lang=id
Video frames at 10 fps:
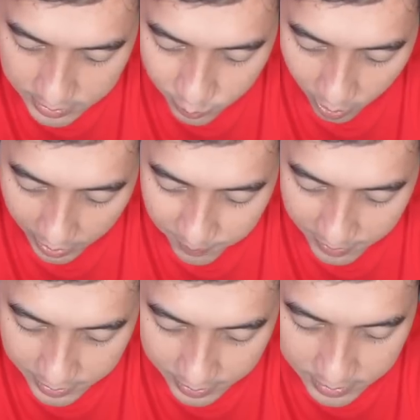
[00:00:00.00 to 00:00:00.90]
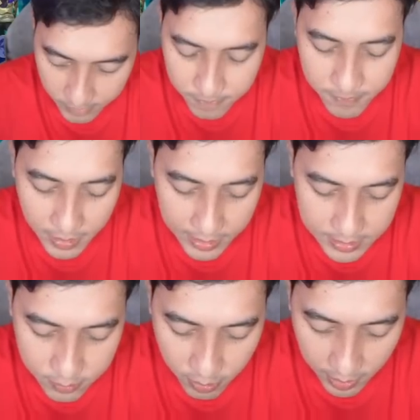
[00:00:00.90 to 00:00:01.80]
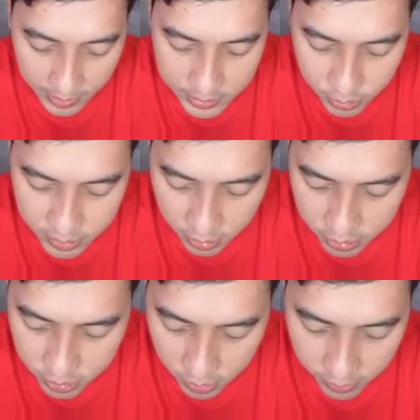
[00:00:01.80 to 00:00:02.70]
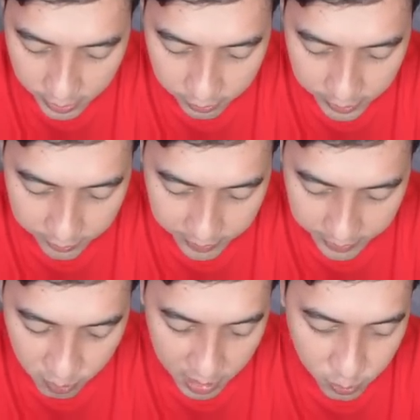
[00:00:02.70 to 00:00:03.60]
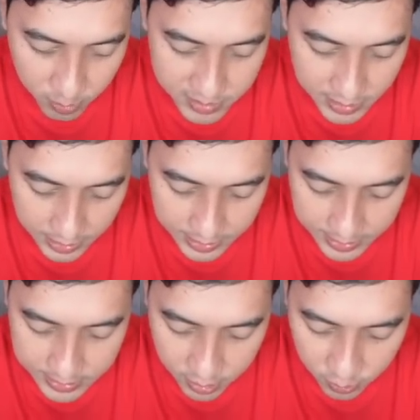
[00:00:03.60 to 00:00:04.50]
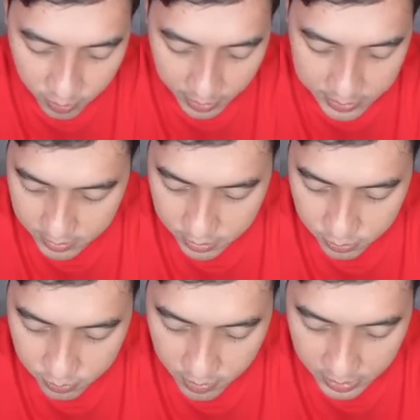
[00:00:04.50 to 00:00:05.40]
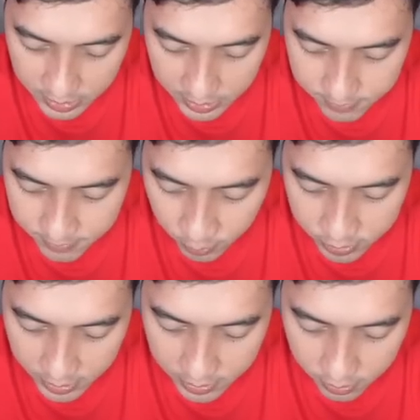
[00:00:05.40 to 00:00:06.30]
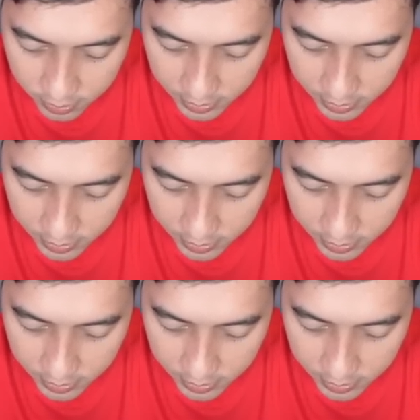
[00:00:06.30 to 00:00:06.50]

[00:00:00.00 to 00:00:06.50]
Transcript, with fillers: sih gue hyperin guys hmm kan keluar lagi cowok Jilong cowok. oke okay, oke okay, oke okay. kurang 2 biji lagi guys Jilong gue guys ini jual hmm, monyet oke